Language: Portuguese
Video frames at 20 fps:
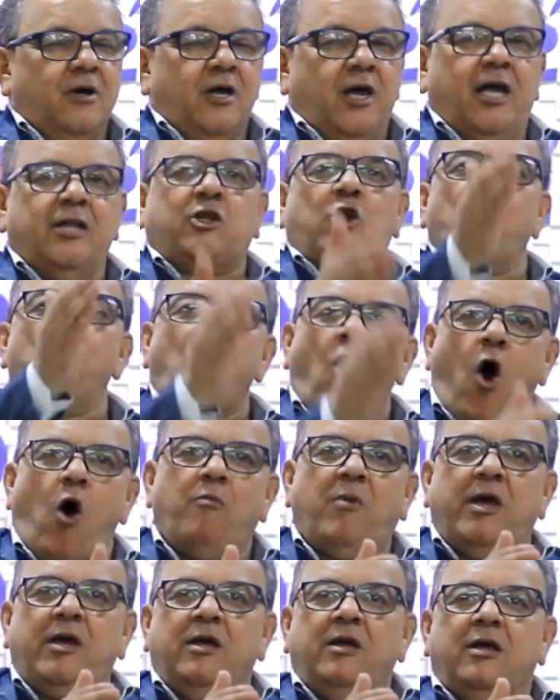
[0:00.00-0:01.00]
entre um
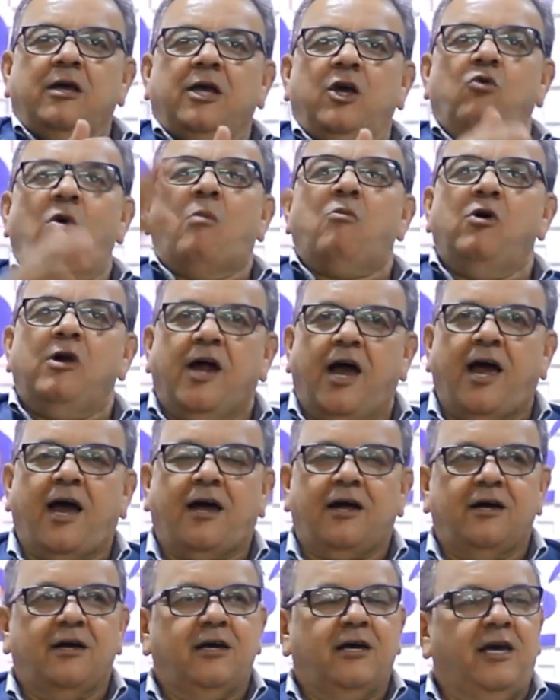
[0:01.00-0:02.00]
homem e uma
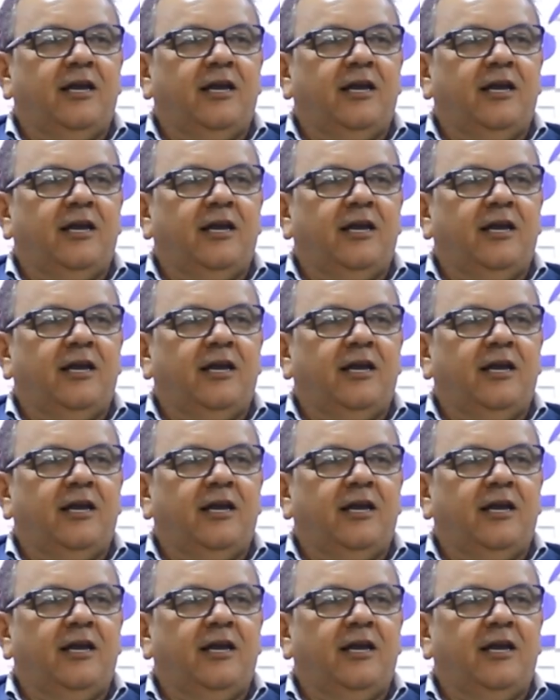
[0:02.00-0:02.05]
mulher,